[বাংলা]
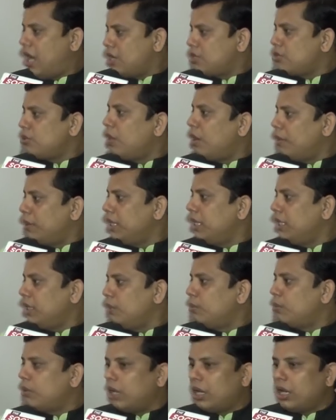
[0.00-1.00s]
আসুন আমাদের
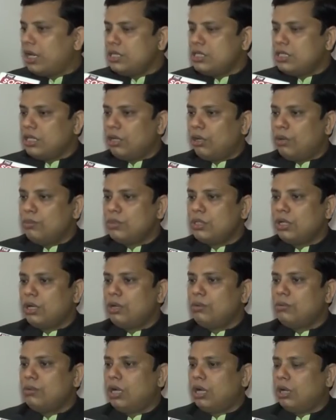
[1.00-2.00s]
ত্রিপুরা রাজ্যে কমসে
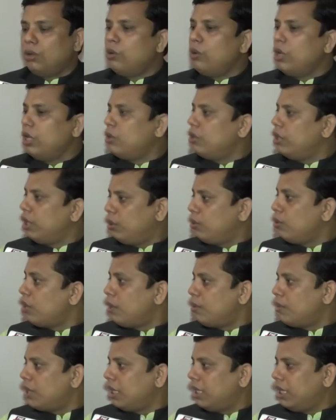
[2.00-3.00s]
কম ঘুরে তো দেখুন
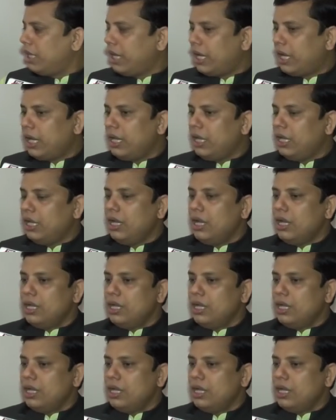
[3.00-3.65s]
আমাদের এখানে